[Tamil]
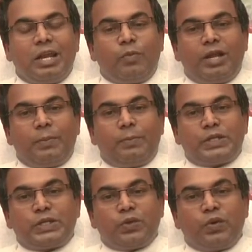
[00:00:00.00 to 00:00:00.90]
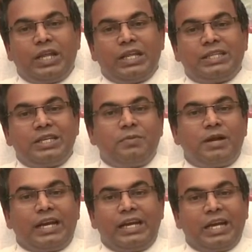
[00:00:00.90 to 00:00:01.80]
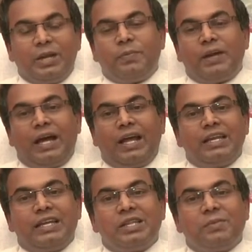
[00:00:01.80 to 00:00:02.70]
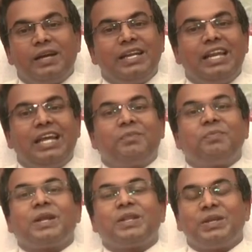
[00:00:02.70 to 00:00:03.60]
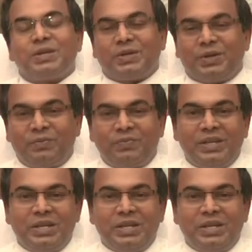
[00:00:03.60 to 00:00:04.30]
நம்முடைய பெற்றோருடைய திருமண இணைப்பினால் இந்த மண்ணிலே பிறந்திருக்கிறோம்